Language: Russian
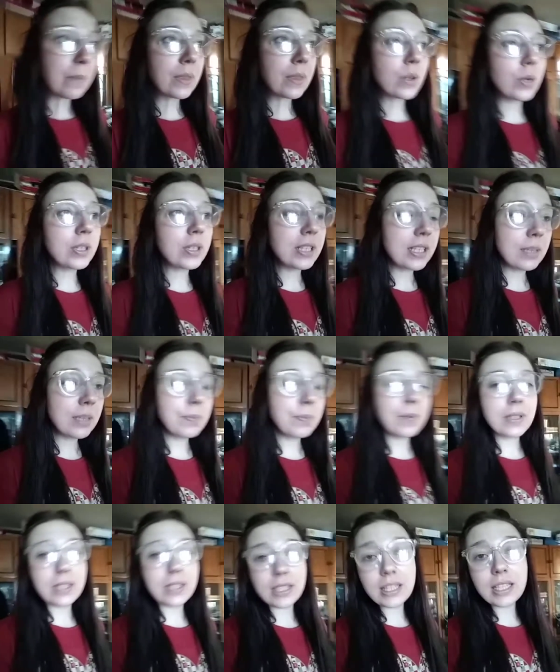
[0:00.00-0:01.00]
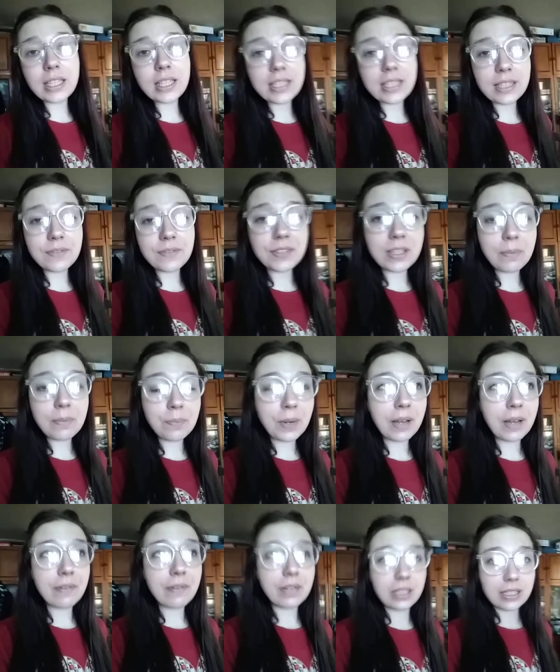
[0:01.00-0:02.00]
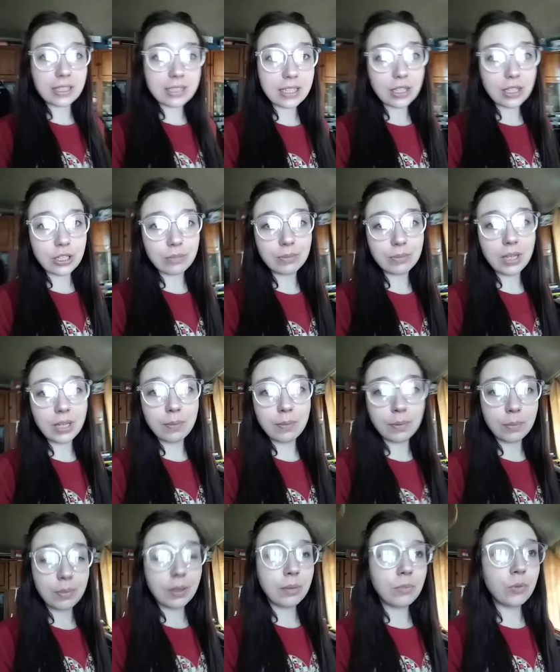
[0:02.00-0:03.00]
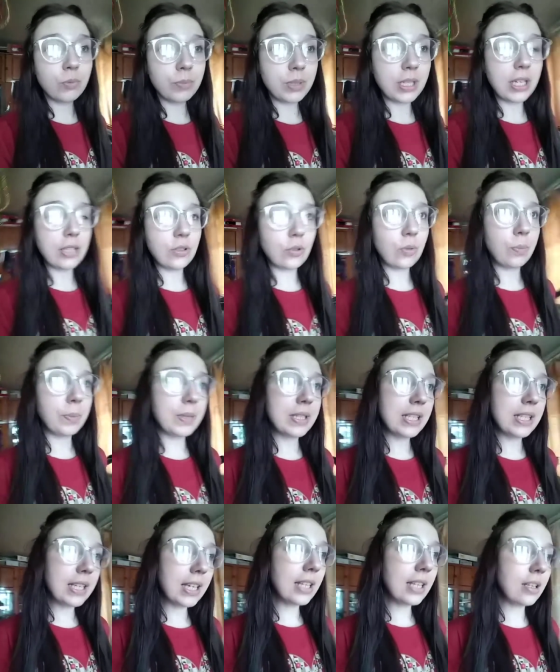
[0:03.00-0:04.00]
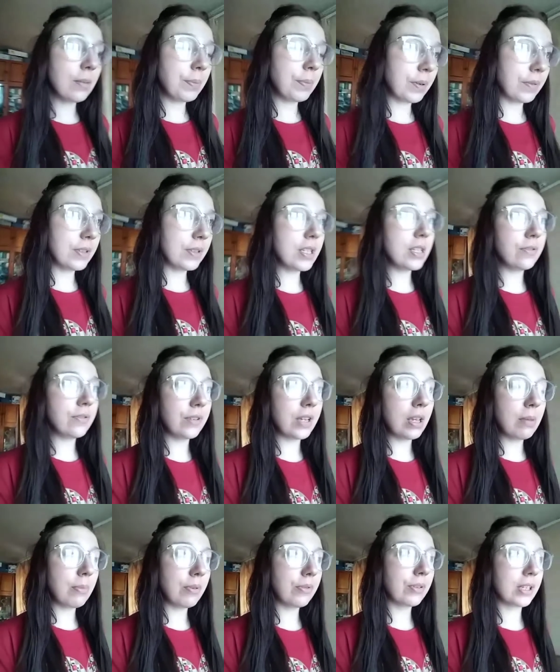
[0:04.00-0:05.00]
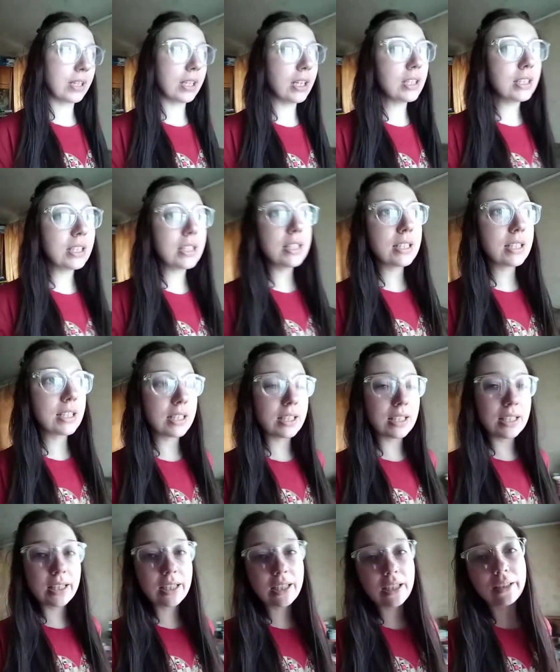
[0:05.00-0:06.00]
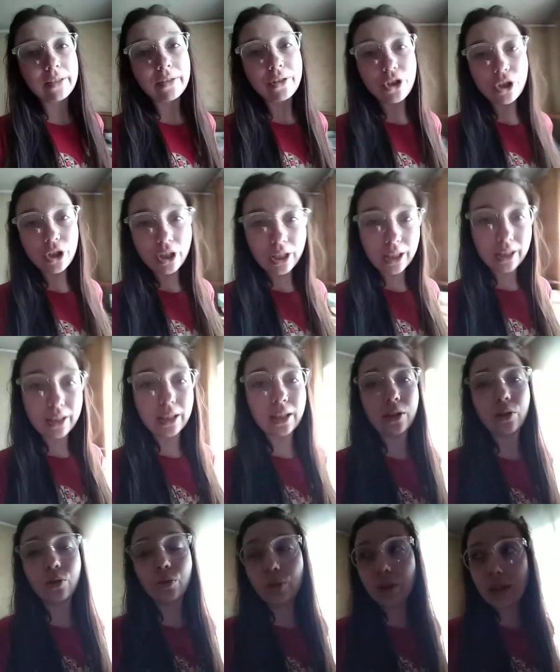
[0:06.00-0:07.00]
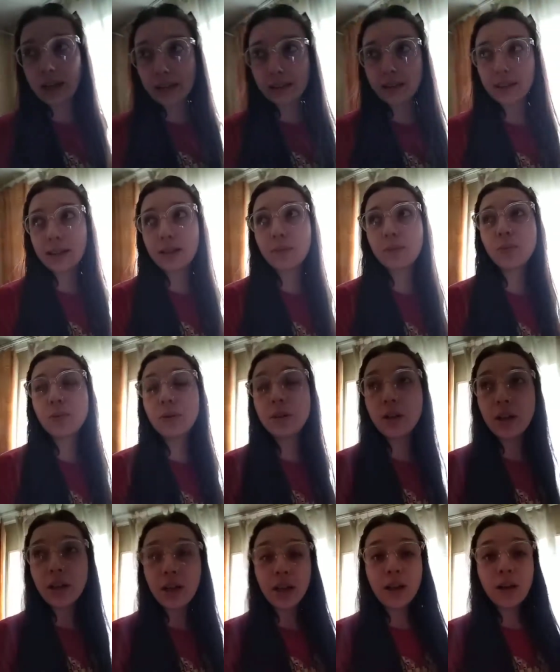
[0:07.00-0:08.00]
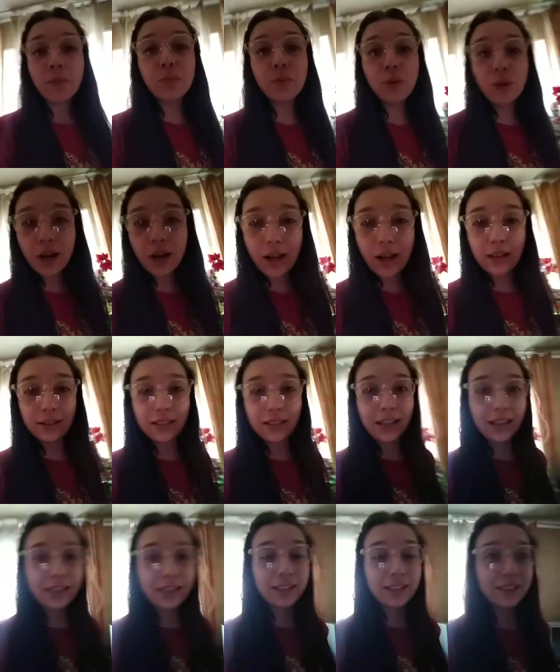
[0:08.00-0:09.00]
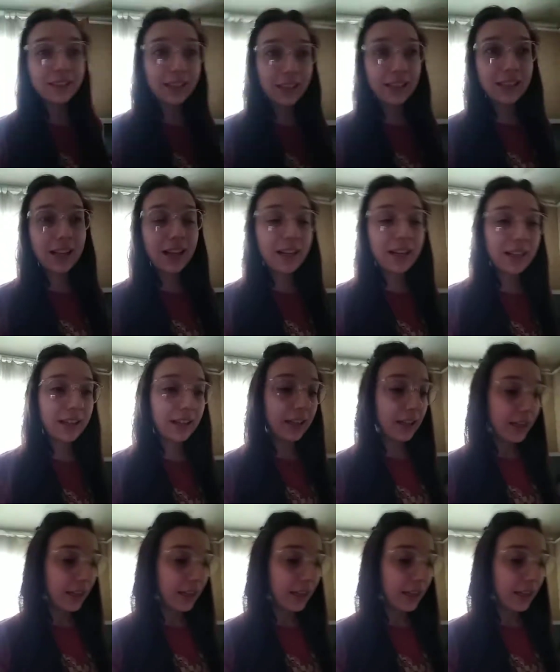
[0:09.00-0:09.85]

Ну, это не, это не совсем правильно, скажем так, по моему мнению. Постоянно проводить время в каких-то дискотеках, вечеринках, гулянках, бух, буханках и так далее.